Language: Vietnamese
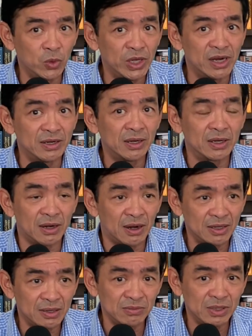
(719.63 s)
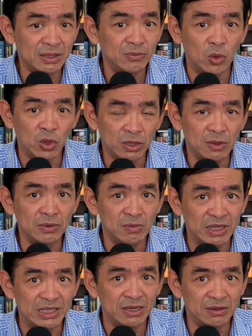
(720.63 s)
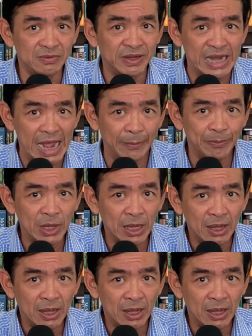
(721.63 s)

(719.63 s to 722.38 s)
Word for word: quy định rất là rõ trong cái bộ luật tố tụng hình sự của Việt Nam